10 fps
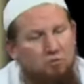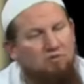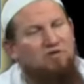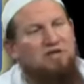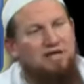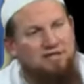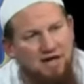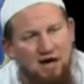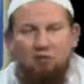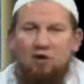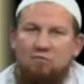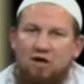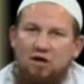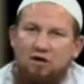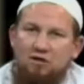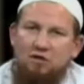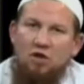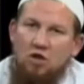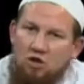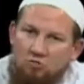man will ja Dauer machen
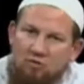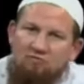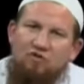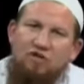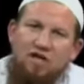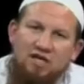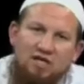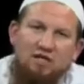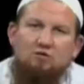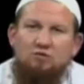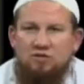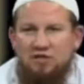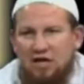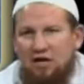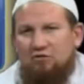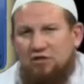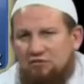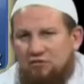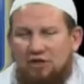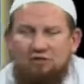und man will ja hier und da und
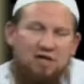hin und her.